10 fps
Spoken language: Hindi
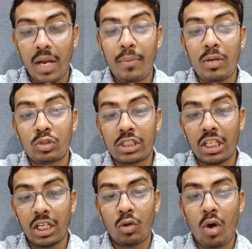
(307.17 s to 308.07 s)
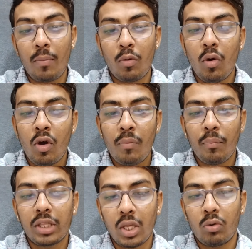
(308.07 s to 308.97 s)
अब मैं उस चैनल को आपको
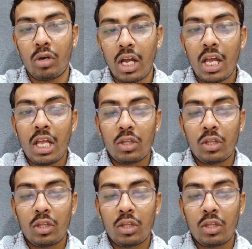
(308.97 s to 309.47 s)
बताऊंगा